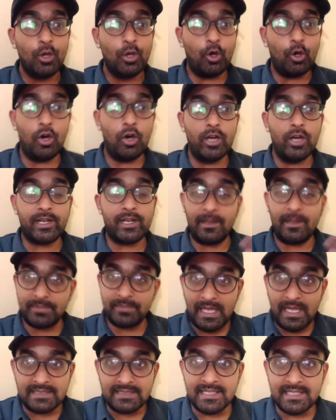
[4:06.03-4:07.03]
और
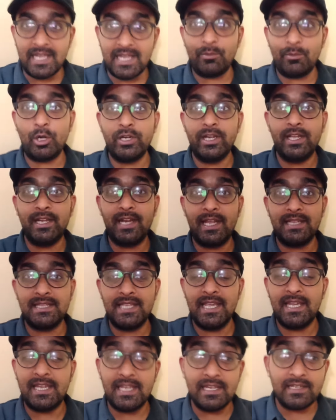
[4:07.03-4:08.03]
कप्तान से क्या बॉन्डिंग रहती है
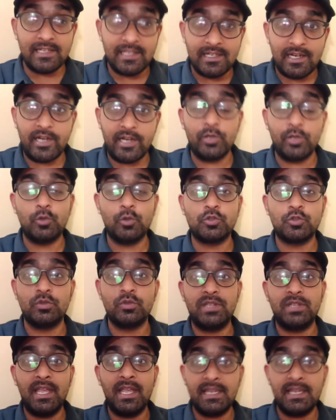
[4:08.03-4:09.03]
किन खिलाड़ियों को सुनते
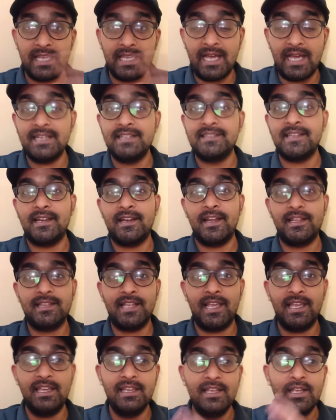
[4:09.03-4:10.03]
हैं क्या रीज़न रहता
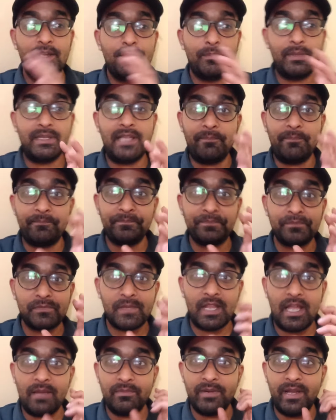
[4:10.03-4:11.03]
है मतलब
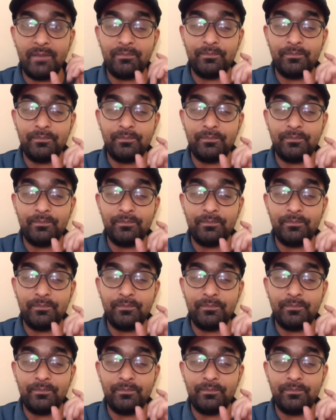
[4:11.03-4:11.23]
अब ना